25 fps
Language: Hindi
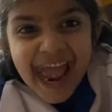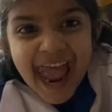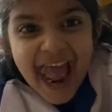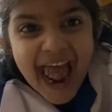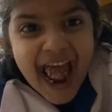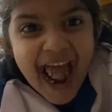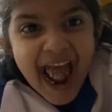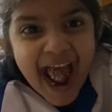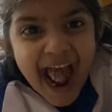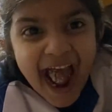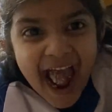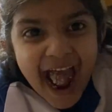है
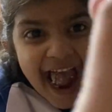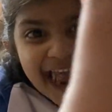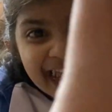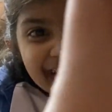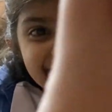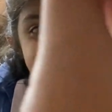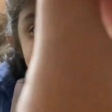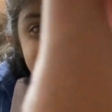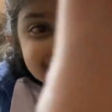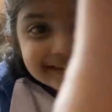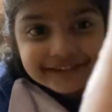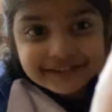तुम्हारी हर
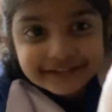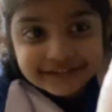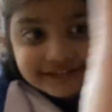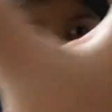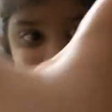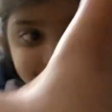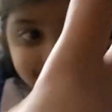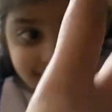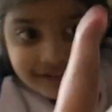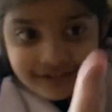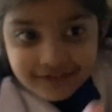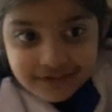बात
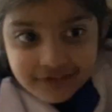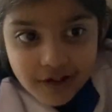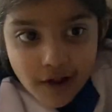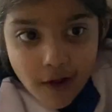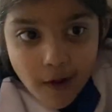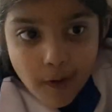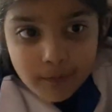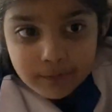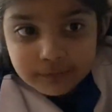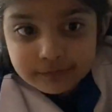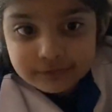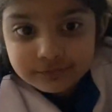रिपीट क्यों करनी
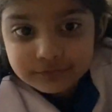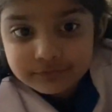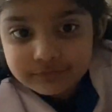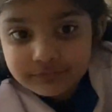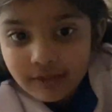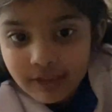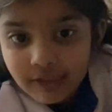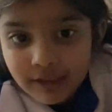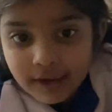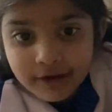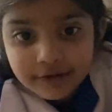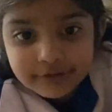जरूरी
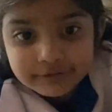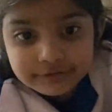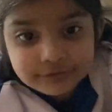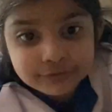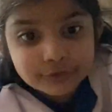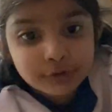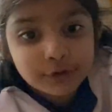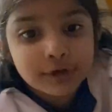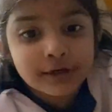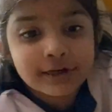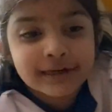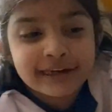
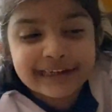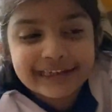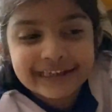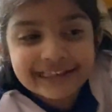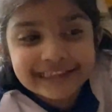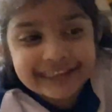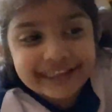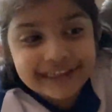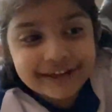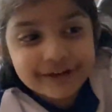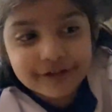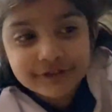है
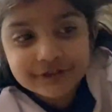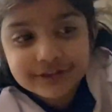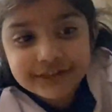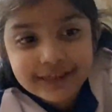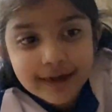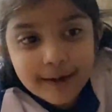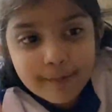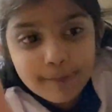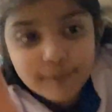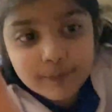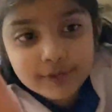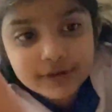चाटा
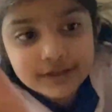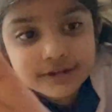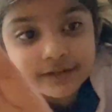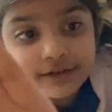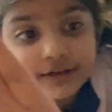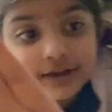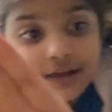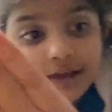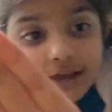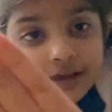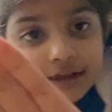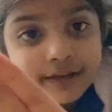
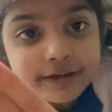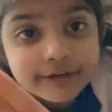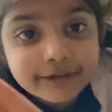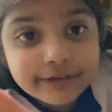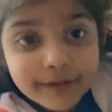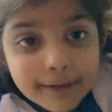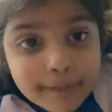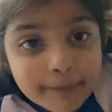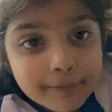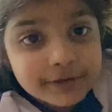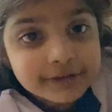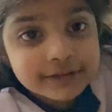चाटा
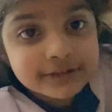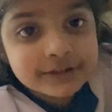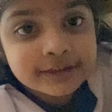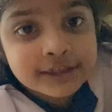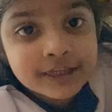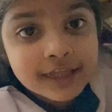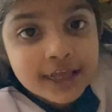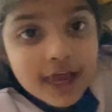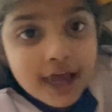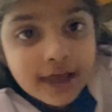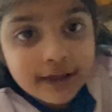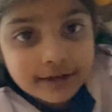समझ
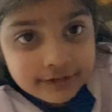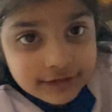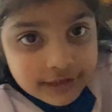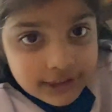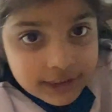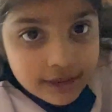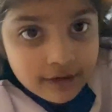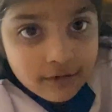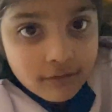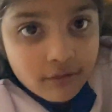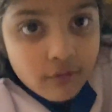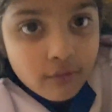नहीं
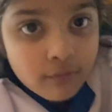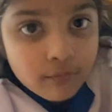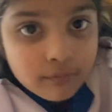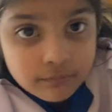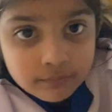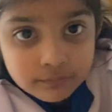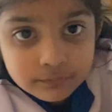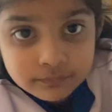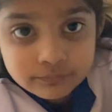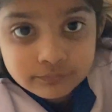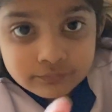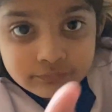आती हाँ जी
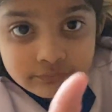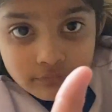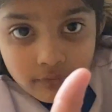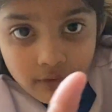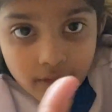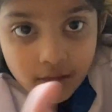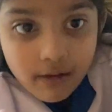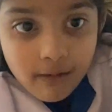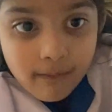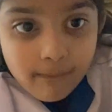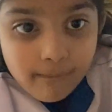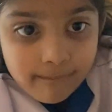मम्मा अच्छे से
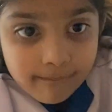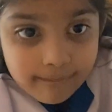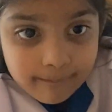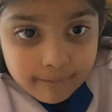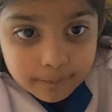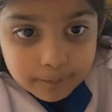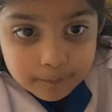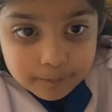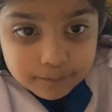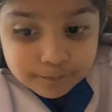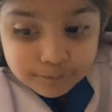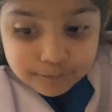समझाएंगे
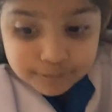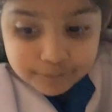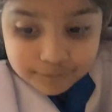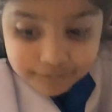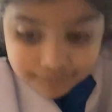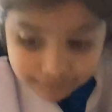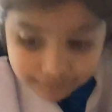तुम्हें एक दिन